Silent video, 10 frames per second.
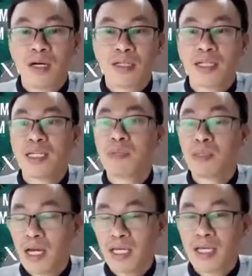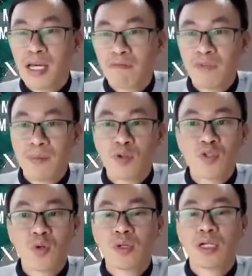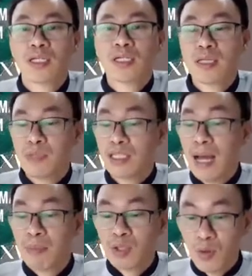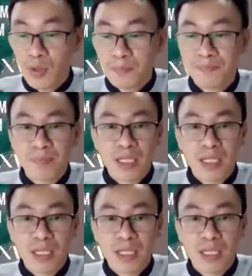ở thế kỷ 17 và một chút ở thế kỷ 18 mà thôi.